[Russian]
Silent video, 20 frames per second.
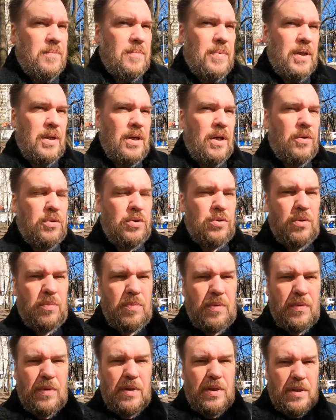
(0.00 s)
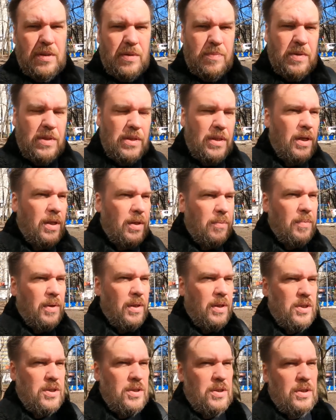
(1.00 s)
по краюшку поводить специальной
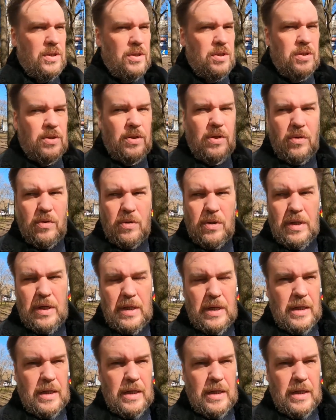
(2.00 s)
палочкой, начинают